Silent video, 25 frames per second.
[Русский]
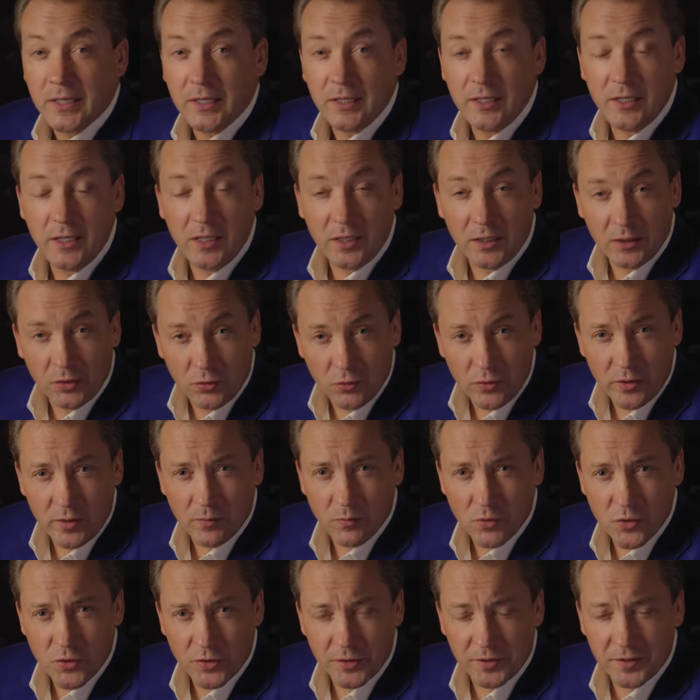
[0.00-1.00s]
Никто не
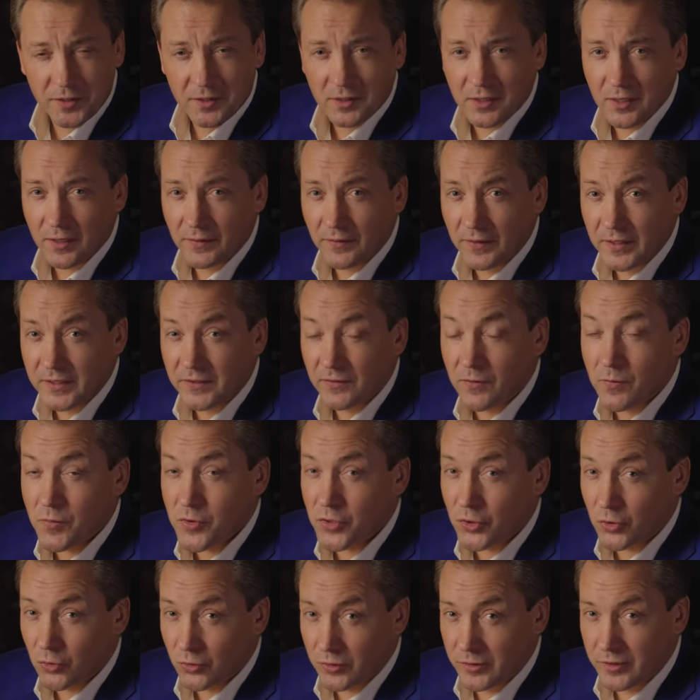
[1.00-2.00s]
может диктовать вам,
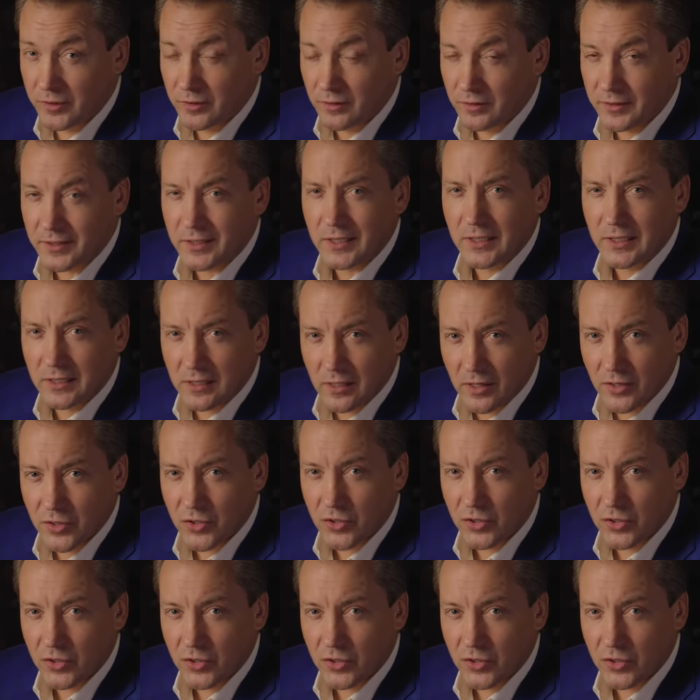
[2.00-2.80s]
что делать и как